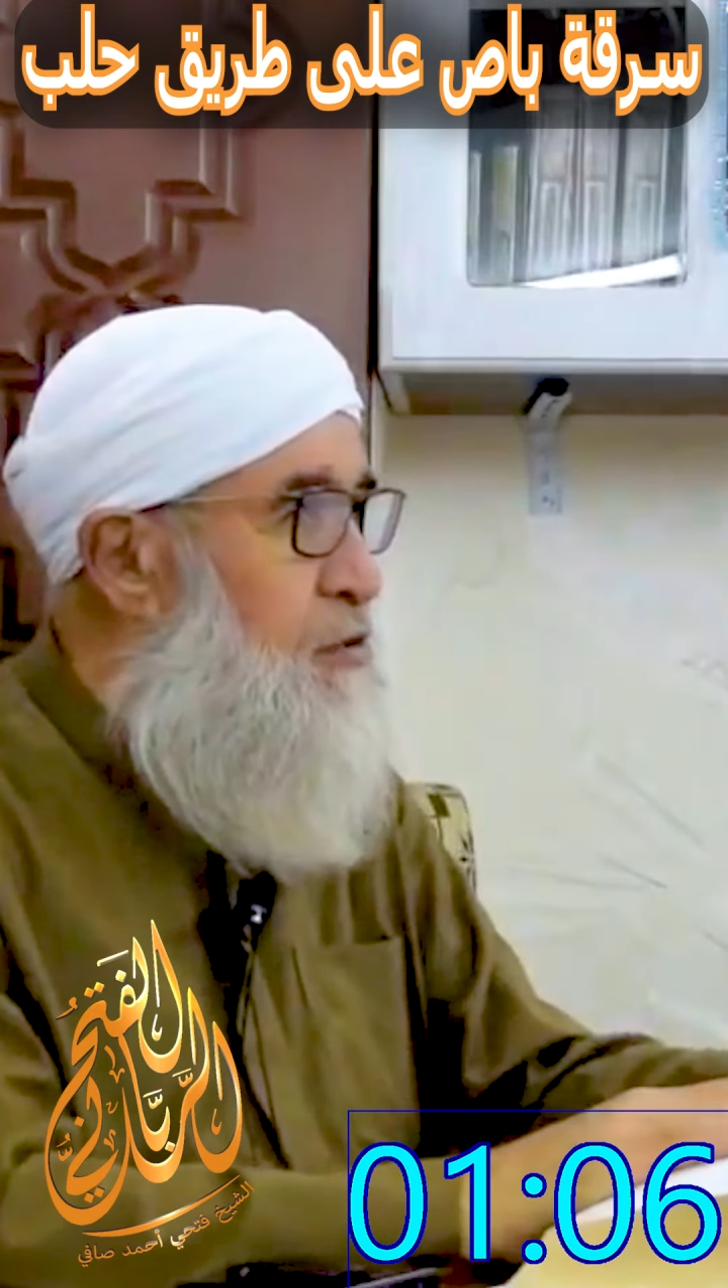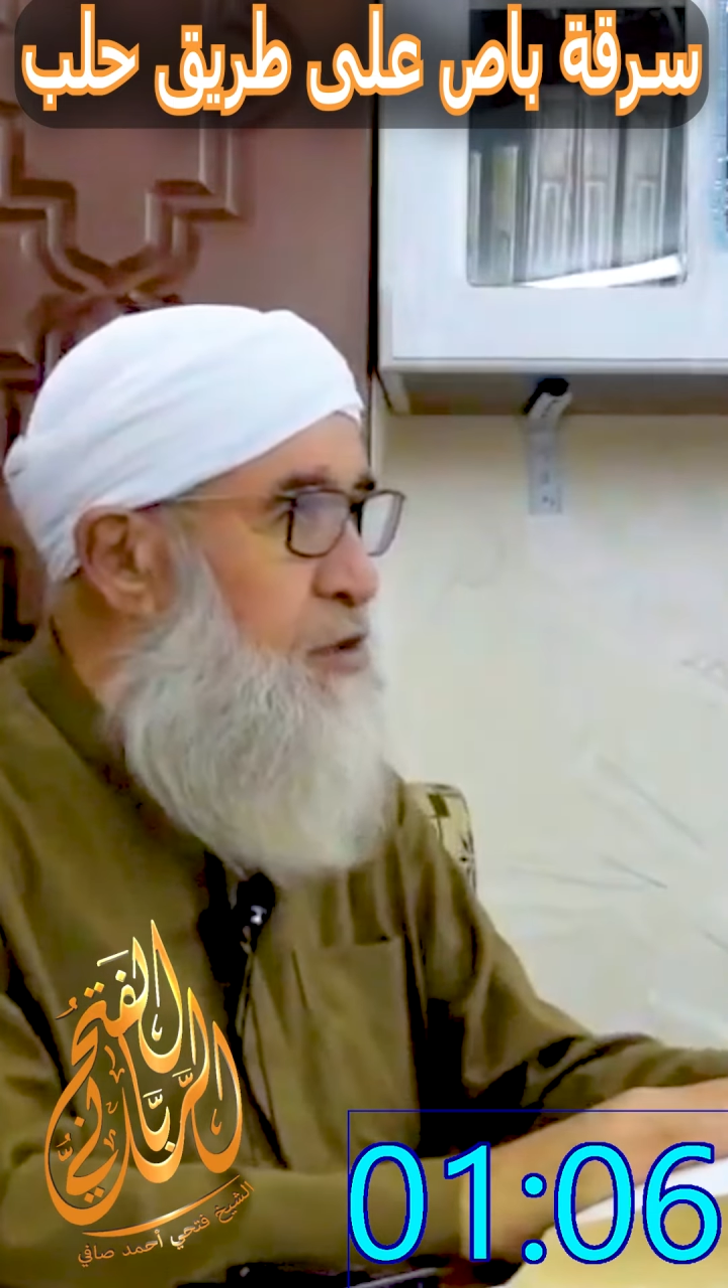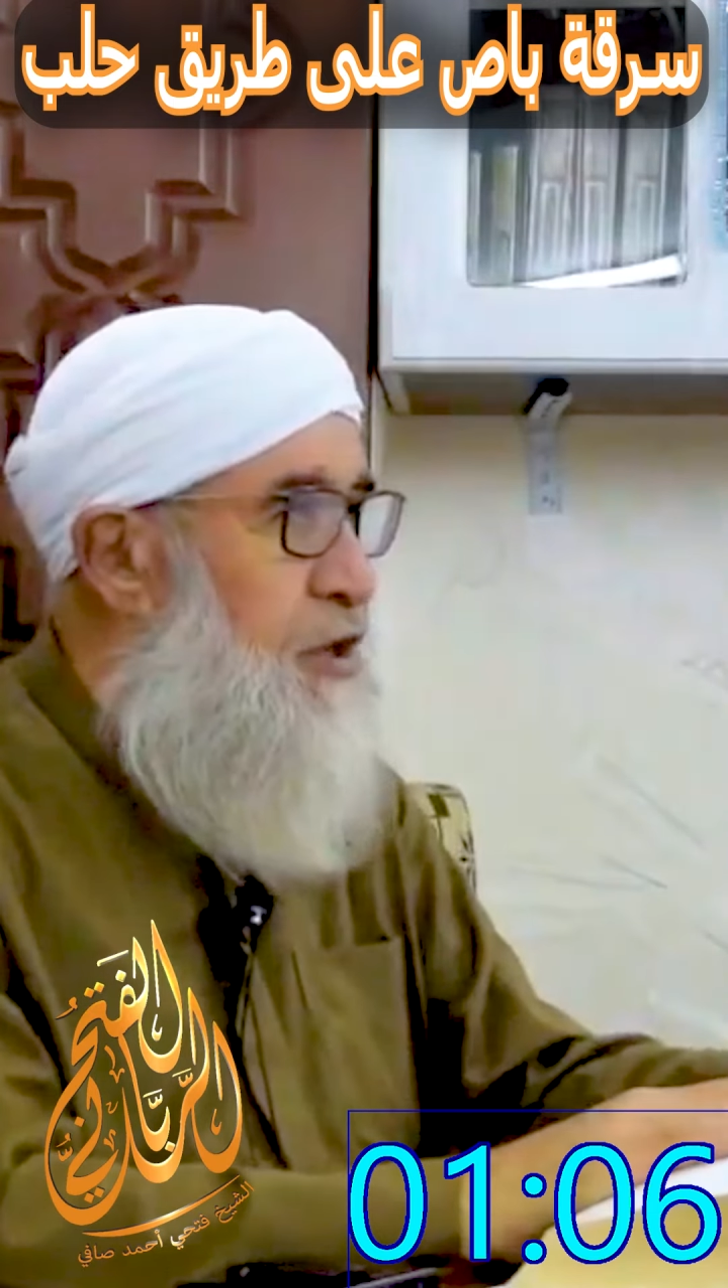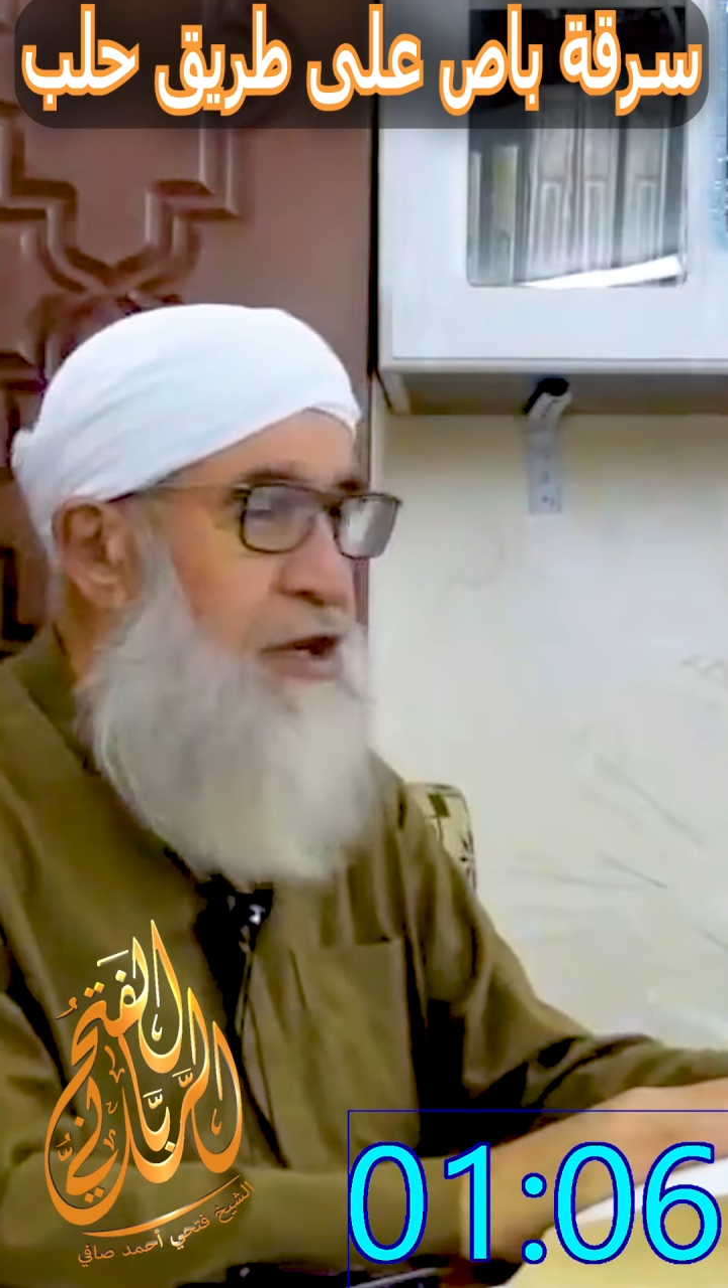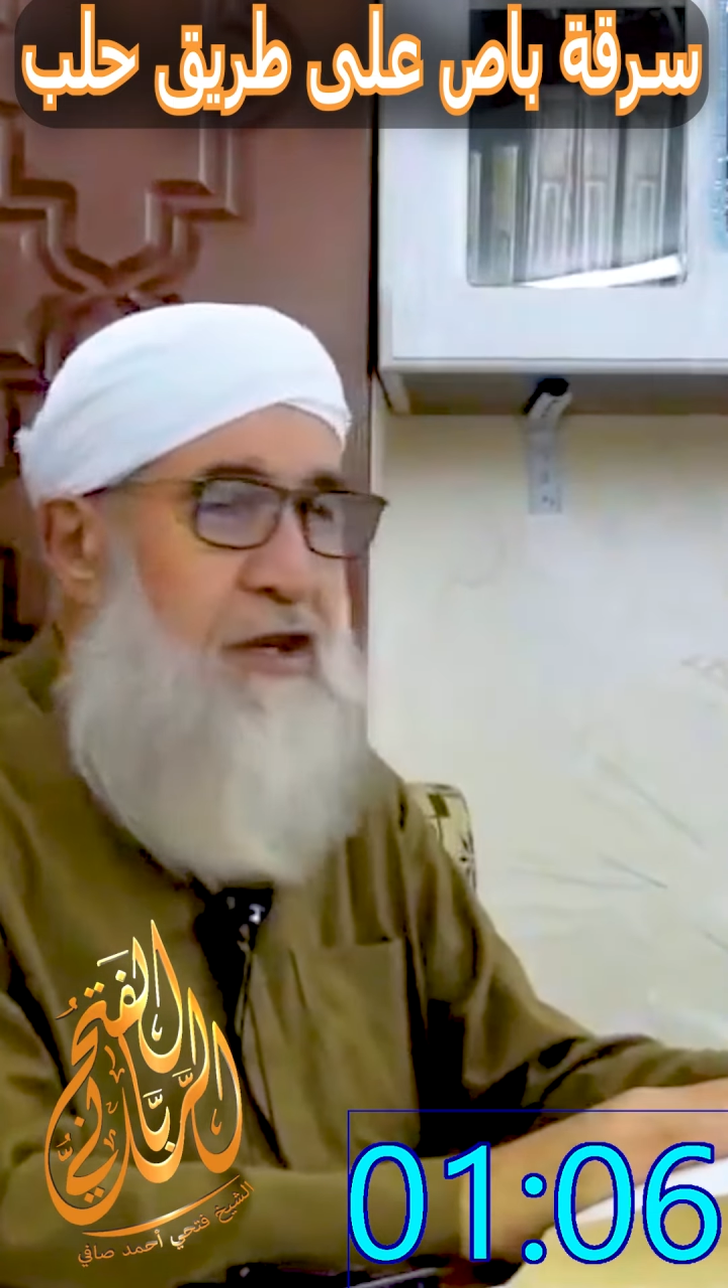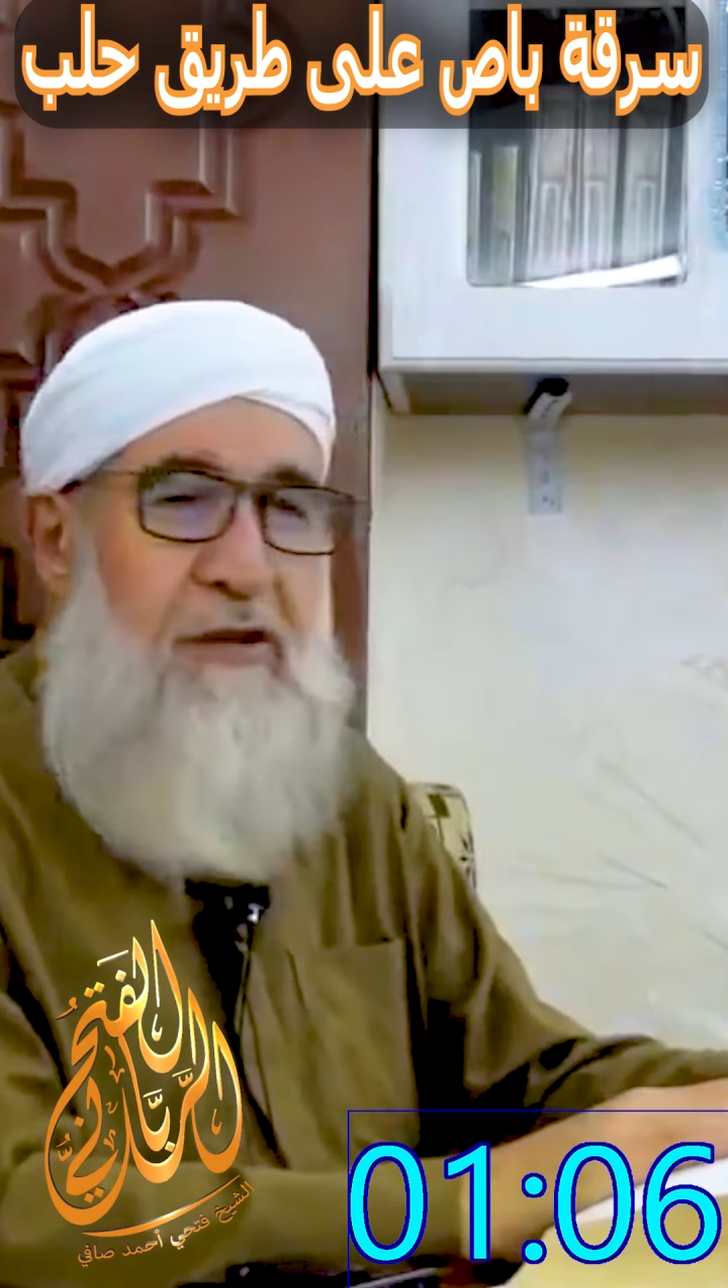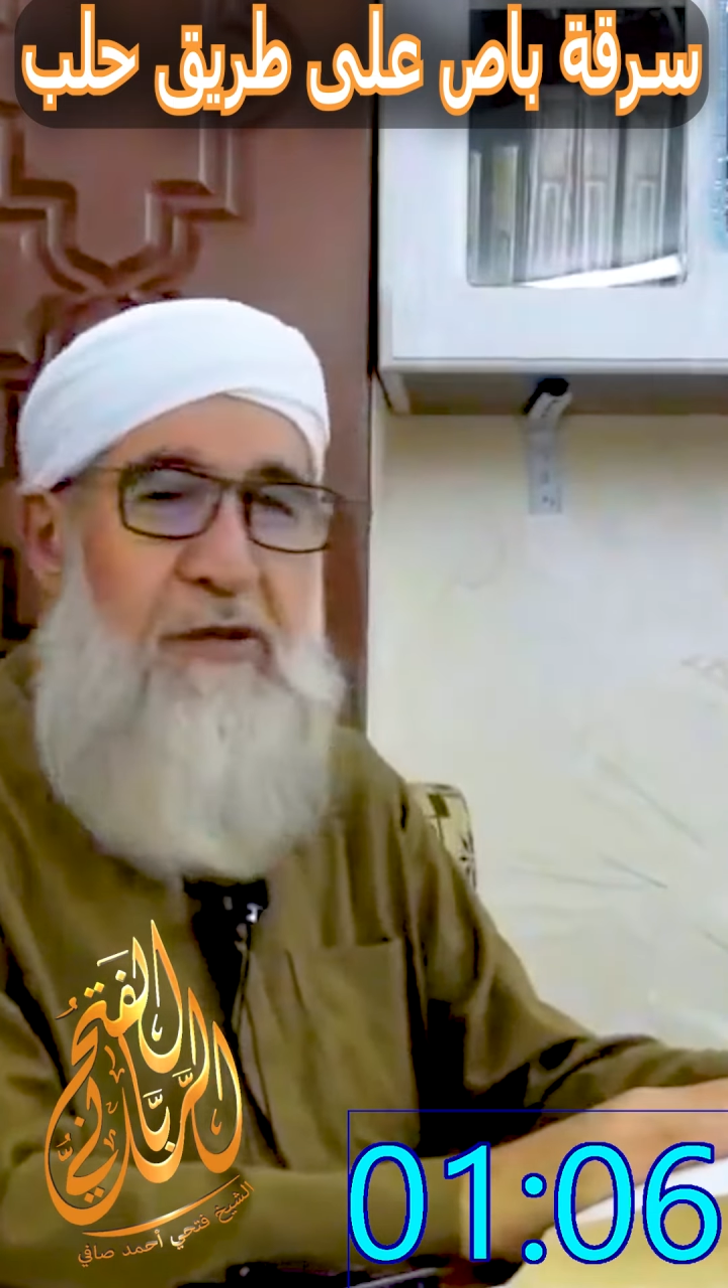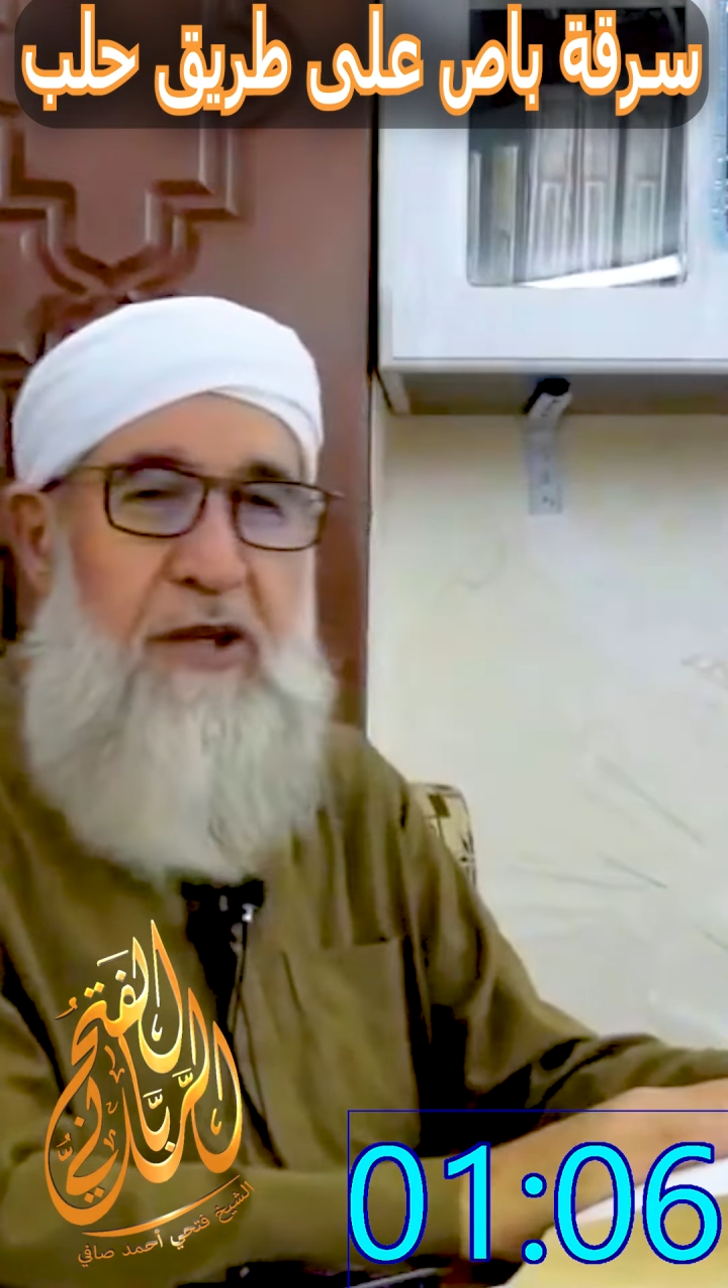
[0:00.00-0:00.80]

وشاري